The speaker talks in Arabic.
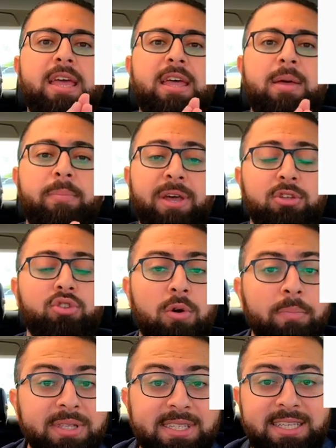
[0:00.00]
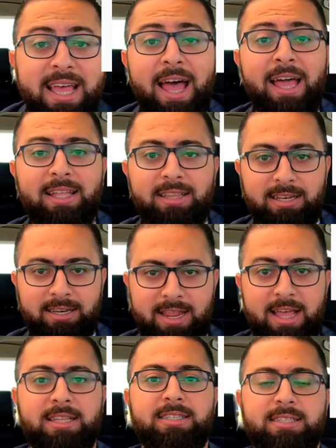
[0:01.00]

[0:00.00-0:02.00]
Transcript: بيت دوت كوم بتساعد الناس